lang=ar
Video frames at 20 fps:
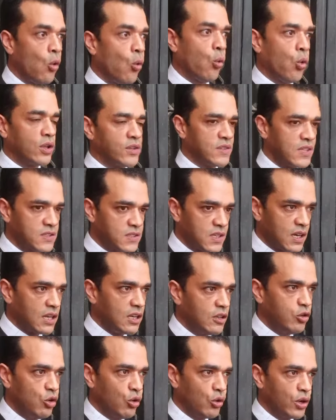وانتصر
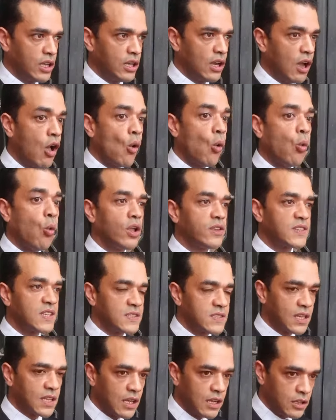للحرية
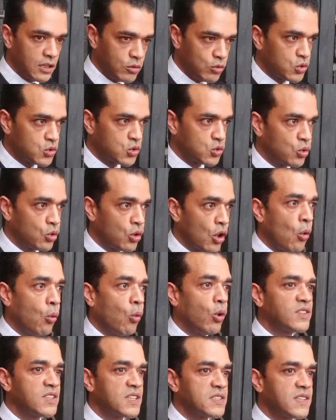وانتصر للدستور
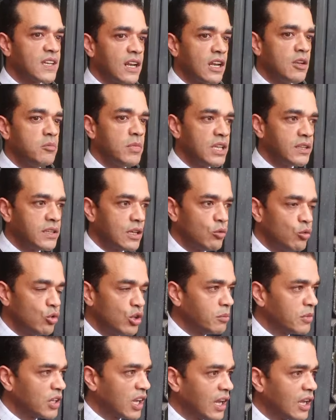وانتصر للمادة
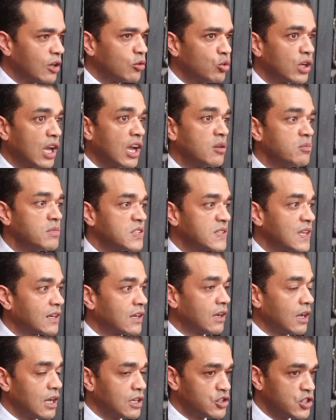الأولى من قانون
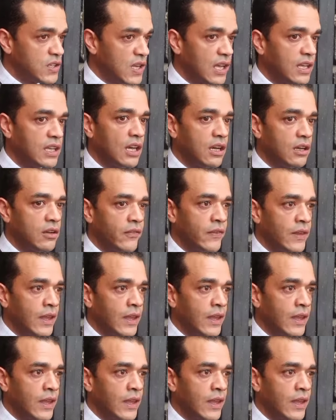المسطرة الجنائية